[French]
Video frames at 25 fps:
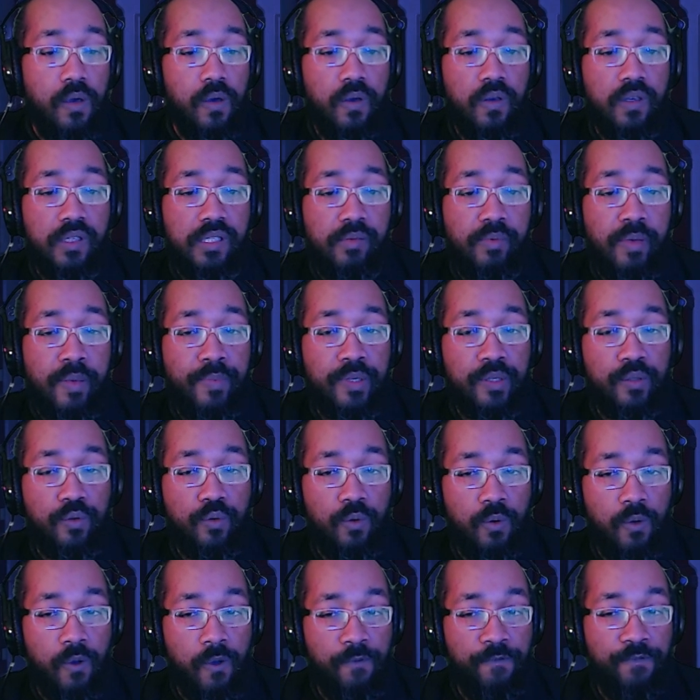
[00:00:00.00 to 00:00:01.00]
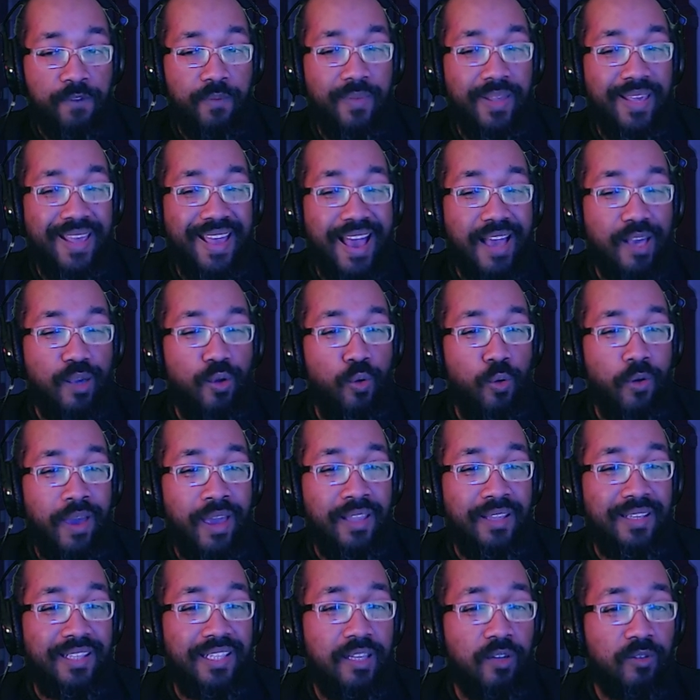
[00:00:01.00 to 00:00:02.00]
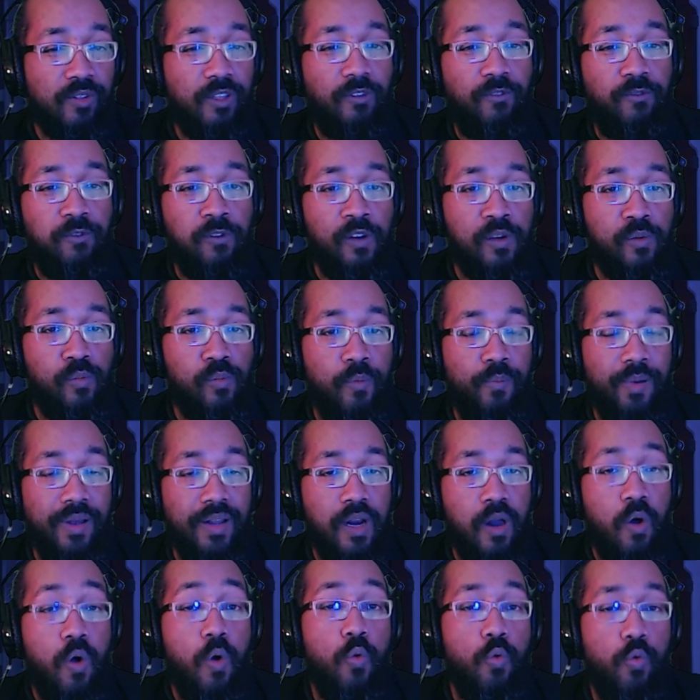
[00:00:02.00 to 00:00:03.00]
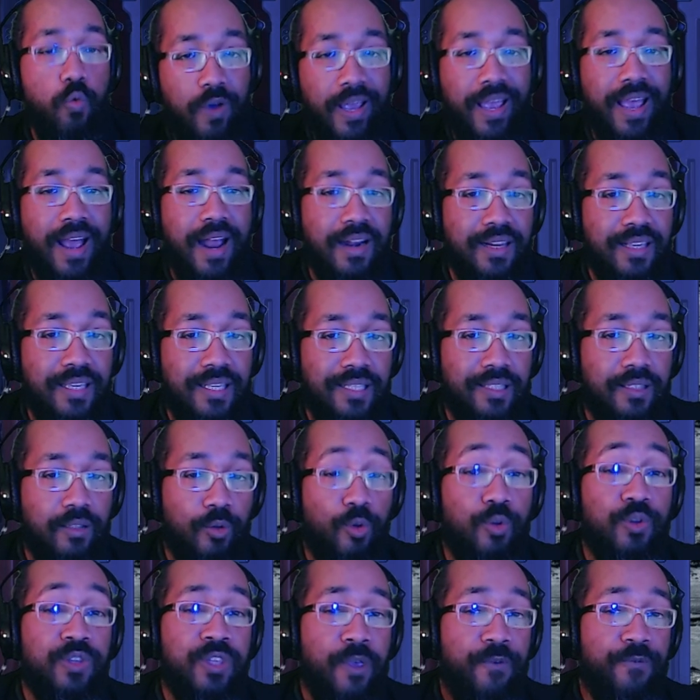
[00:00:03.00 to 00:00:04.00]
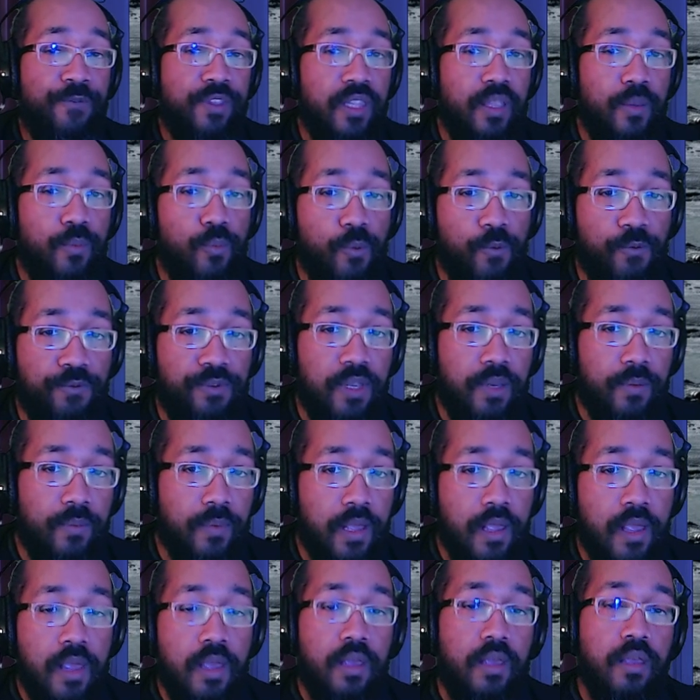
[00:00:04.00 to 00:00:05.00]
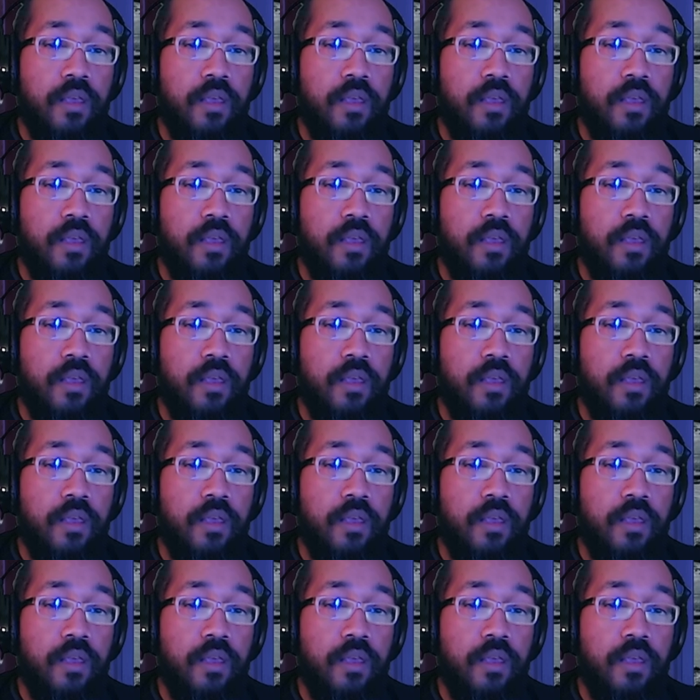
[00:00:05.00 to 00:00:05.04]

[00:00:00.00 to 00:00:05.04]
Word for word: euh, c'est pas parce que un film est accurate scientifiquement parlant ou réaliste que ça fait des bons films.